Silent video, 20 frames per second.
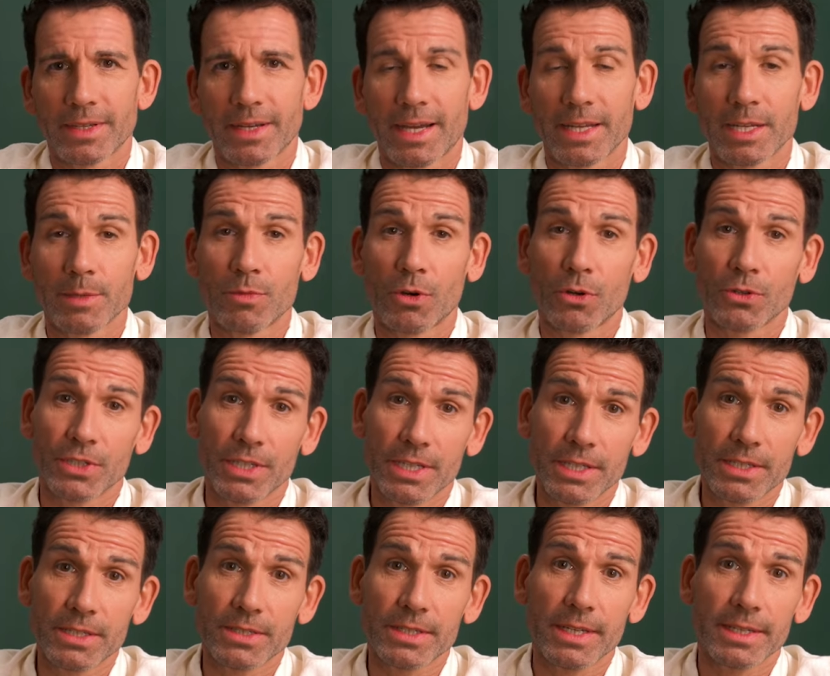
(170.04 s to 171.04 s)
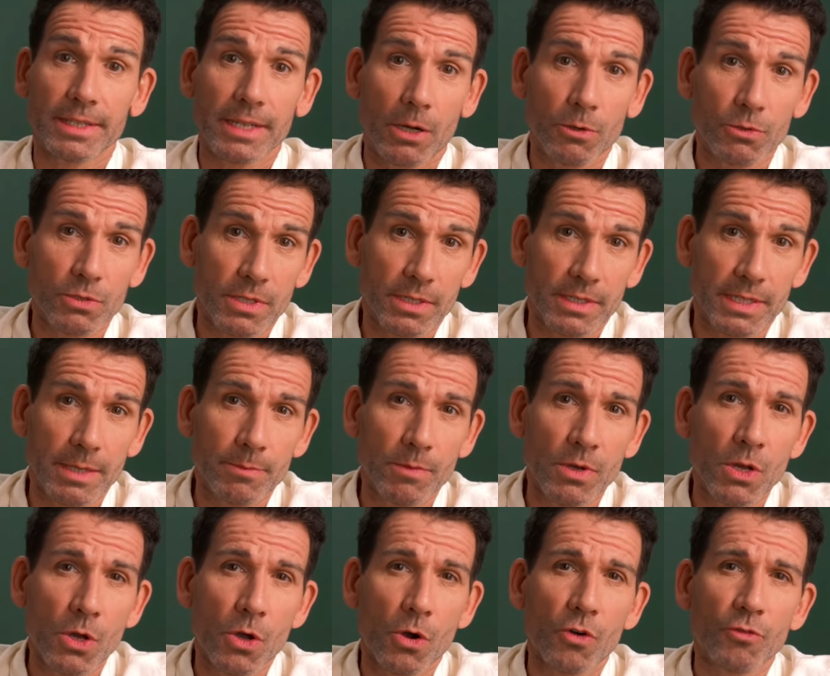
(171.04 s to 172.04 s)
Eine Bronchitis geht außerdem
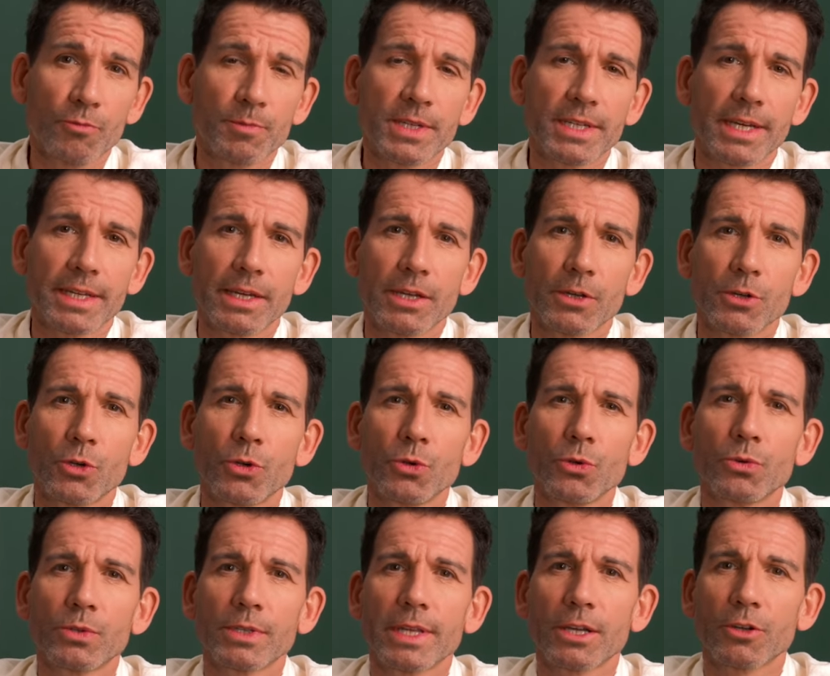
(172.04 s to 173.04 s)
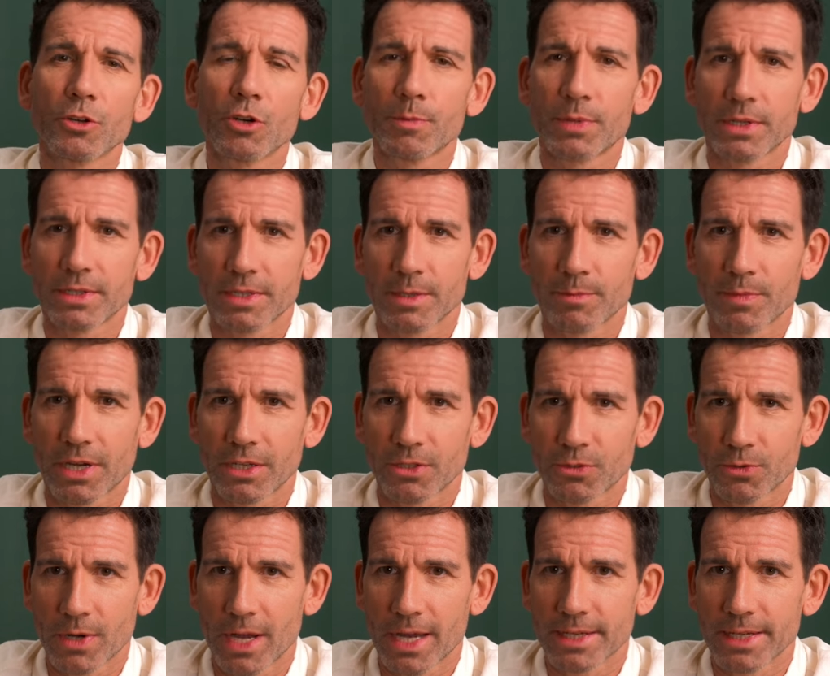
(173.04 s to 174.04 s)
oft mit einer Erhöhung der
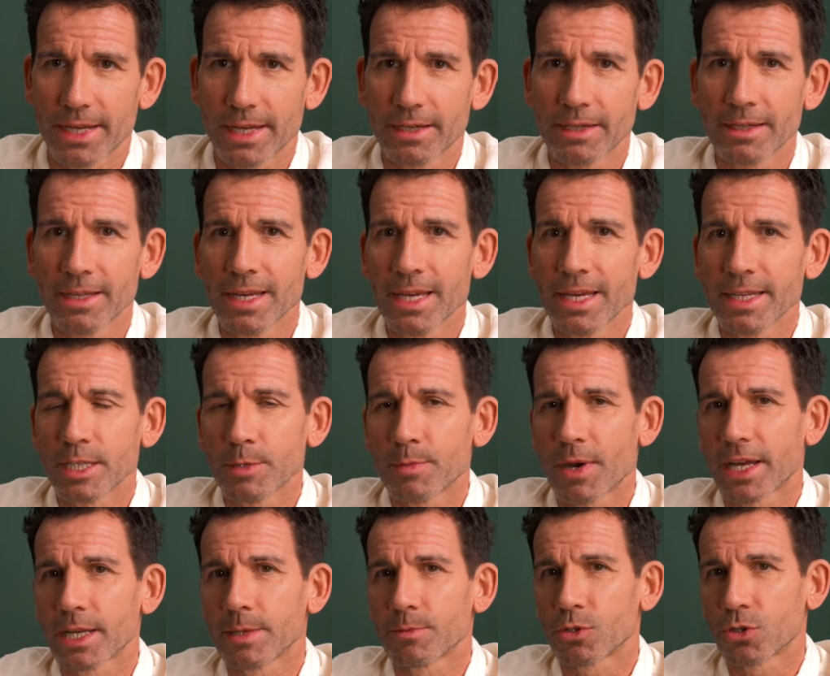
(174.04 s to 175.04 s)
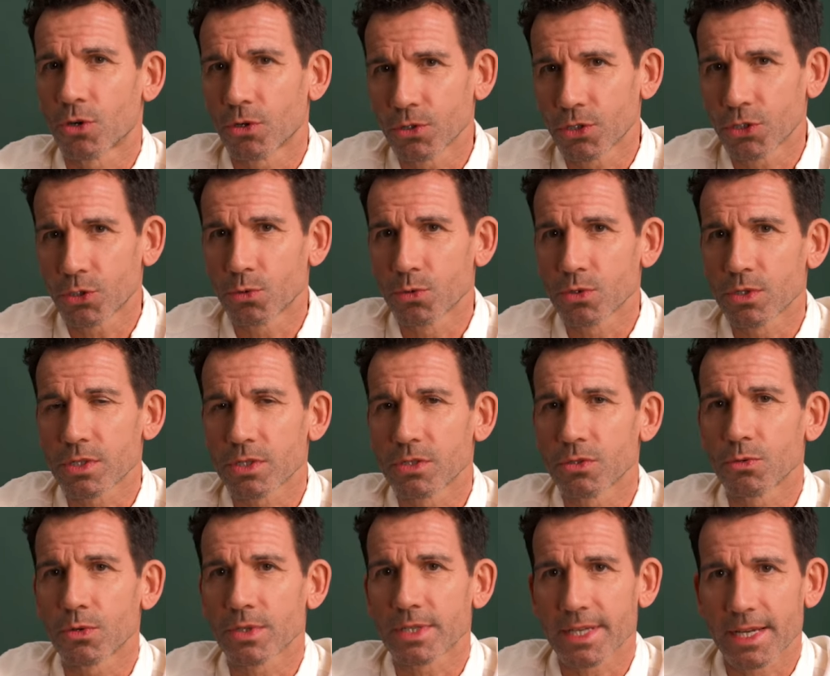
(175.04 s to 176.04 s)
Körpertemperatur einher, die bei einem Keuchhusten
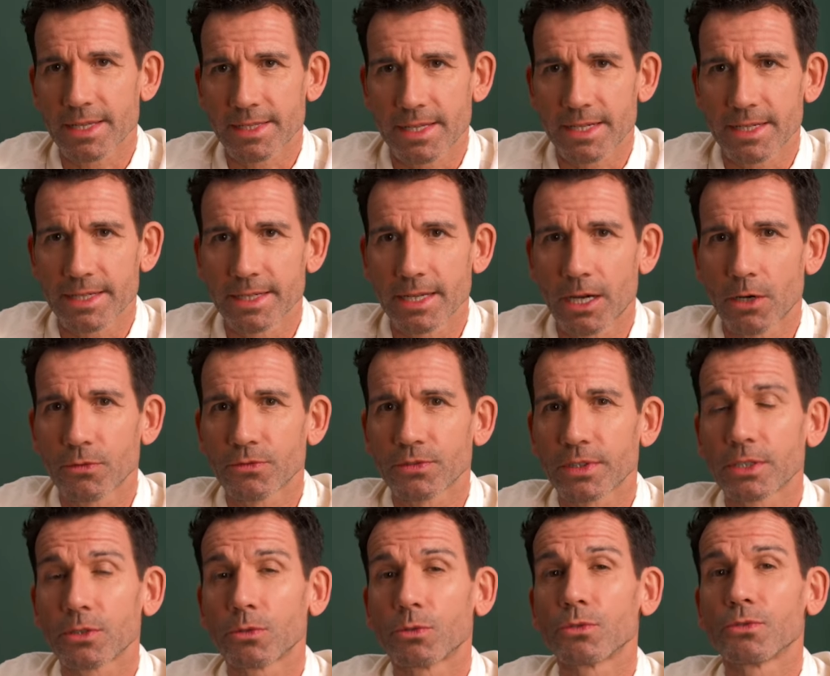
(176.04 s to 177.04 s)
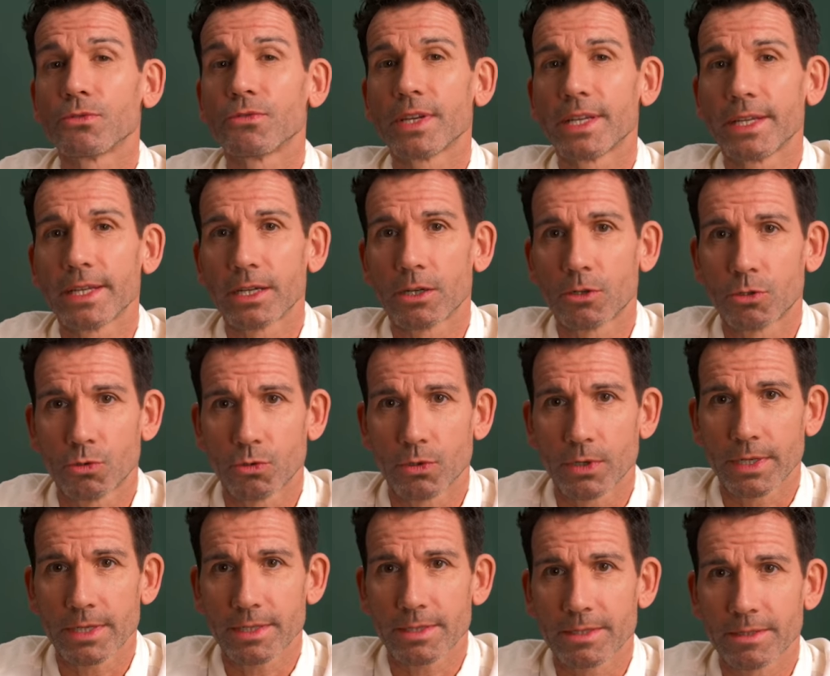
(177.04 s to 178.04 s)
nur sehr selten auftritt und weniger
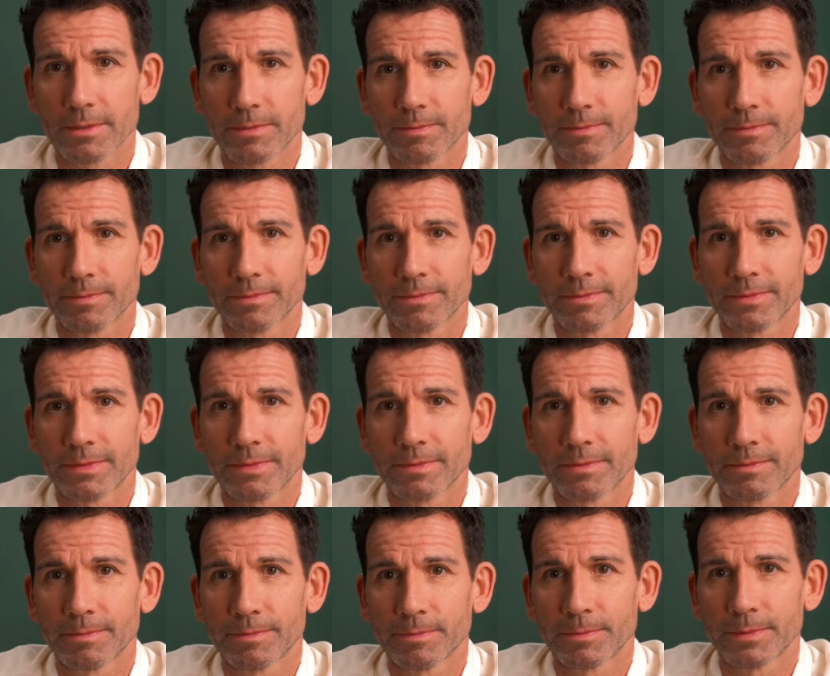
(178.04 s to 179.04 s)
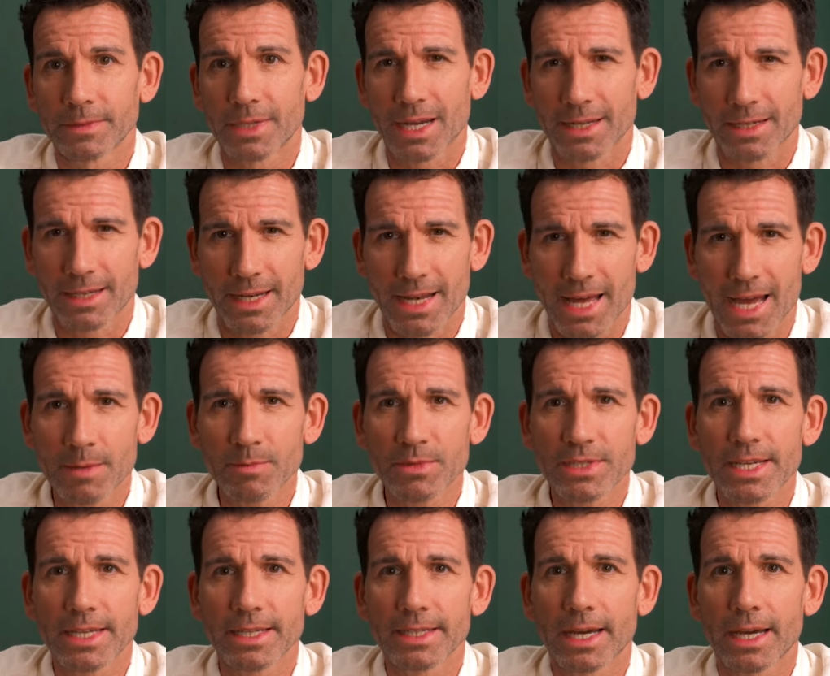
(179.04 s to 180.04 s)
hoch ist. Ein
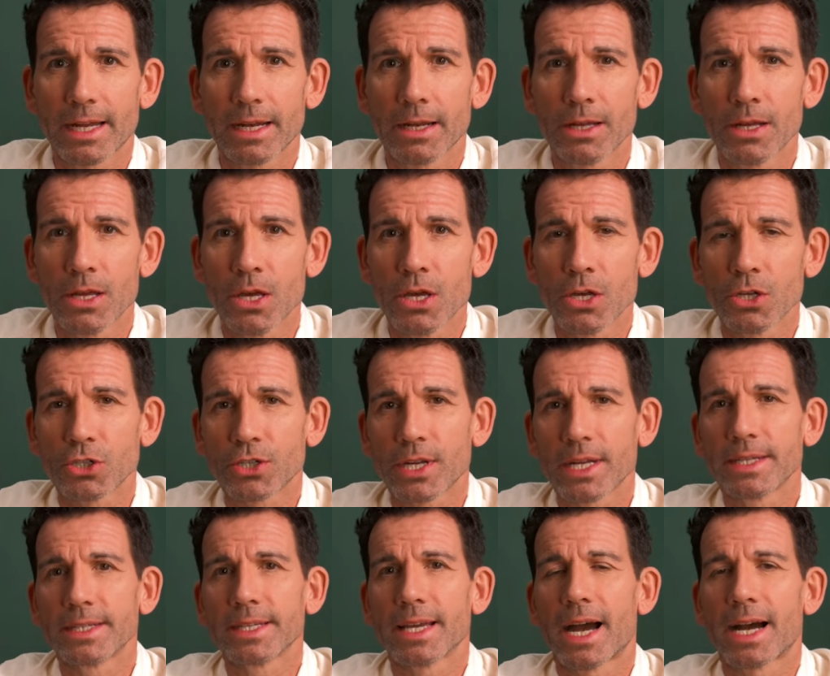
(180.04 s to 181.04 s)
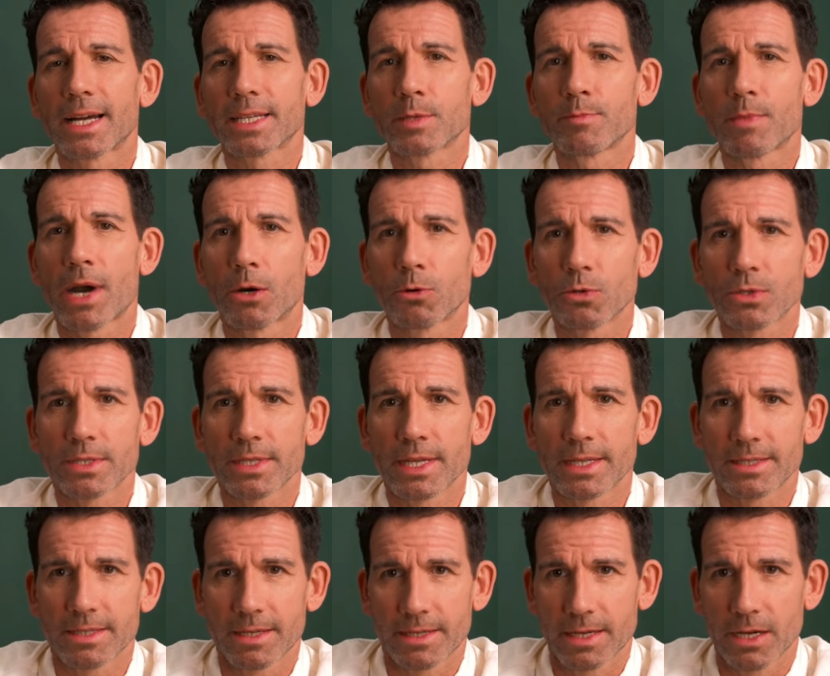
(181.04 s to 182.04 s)
Alarmsignal stellen die
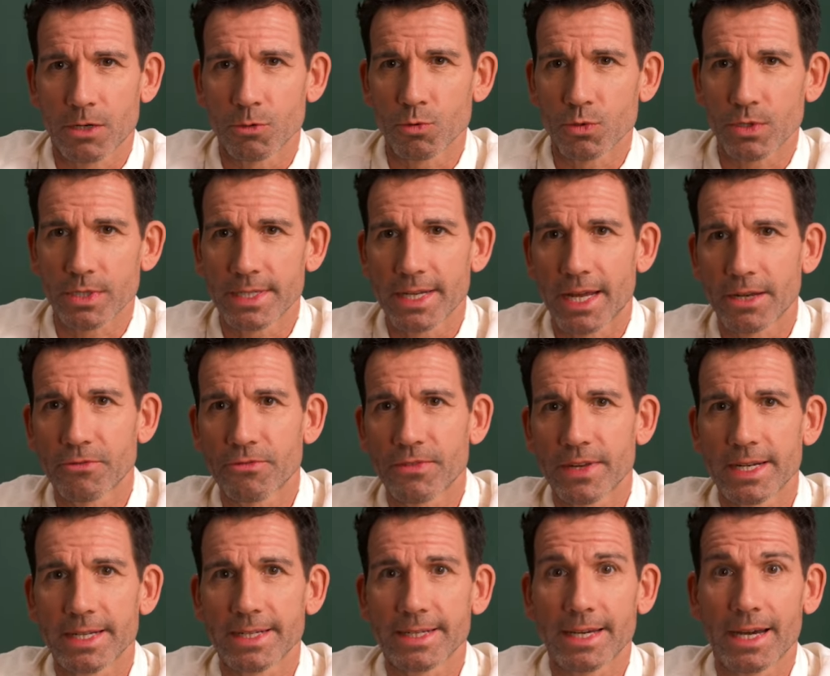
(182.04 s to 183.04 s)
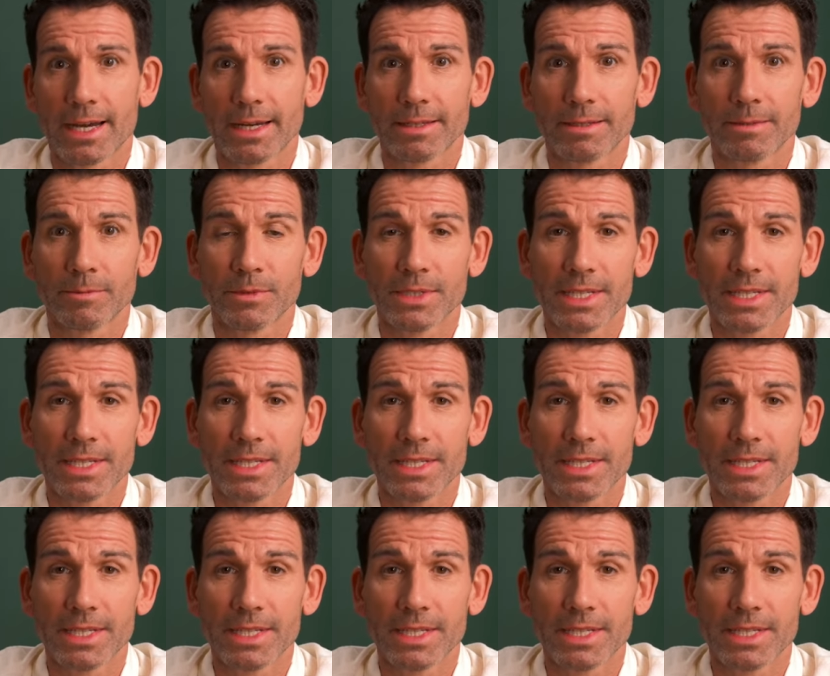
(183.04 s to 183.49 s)
Atemaussetzer nach Hustenanfällen dar.